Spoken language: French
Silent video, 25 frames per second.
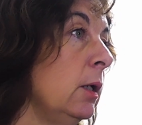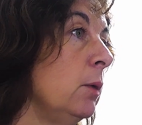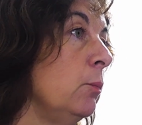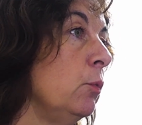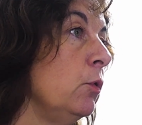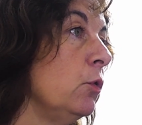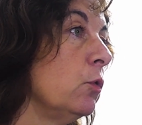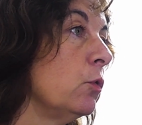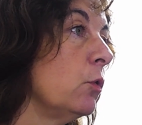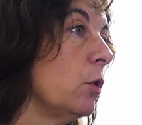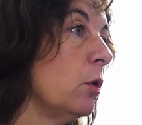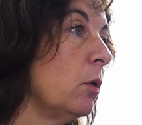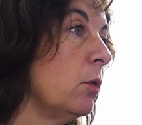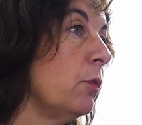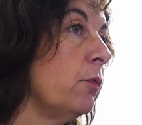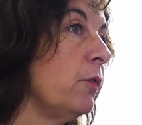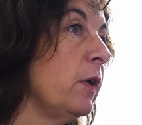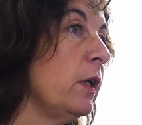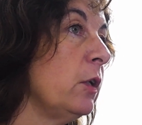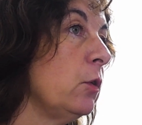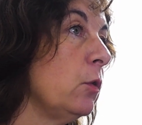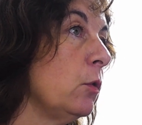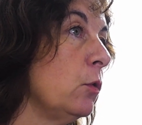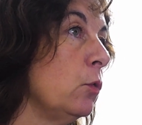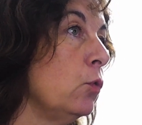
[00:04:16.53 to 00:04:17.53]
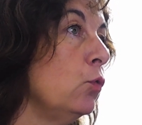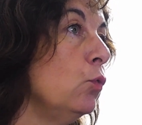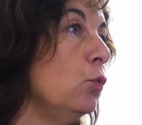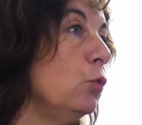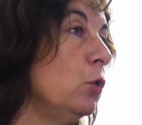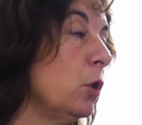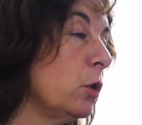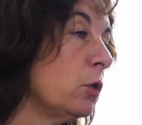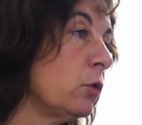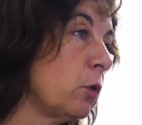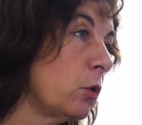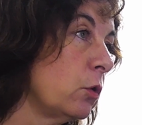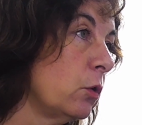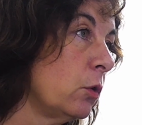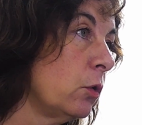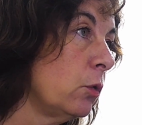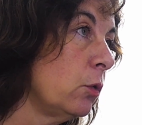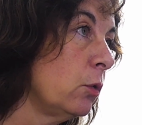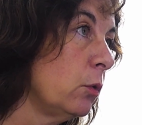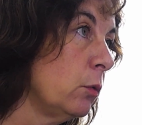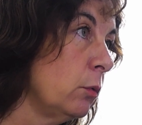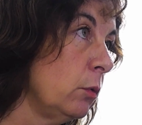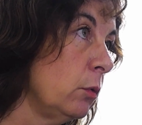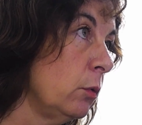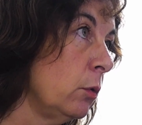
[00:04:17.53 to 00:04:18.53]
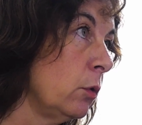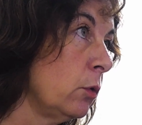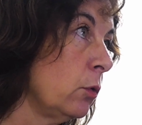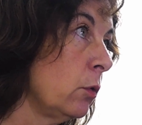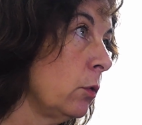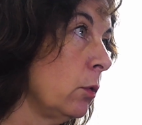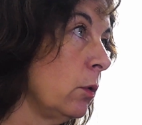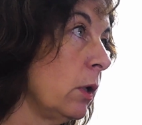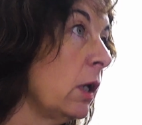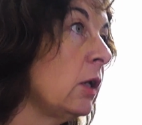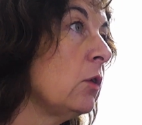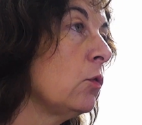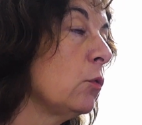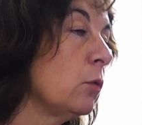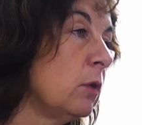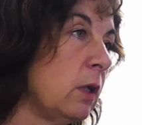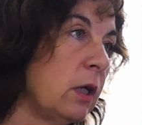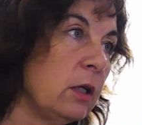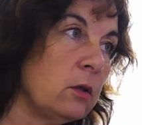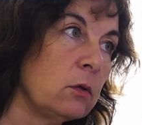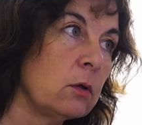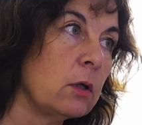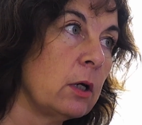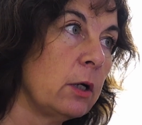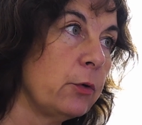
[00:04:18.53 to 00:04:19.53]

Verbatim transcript: puisqu'en fait, nous, notre notre raison d'être,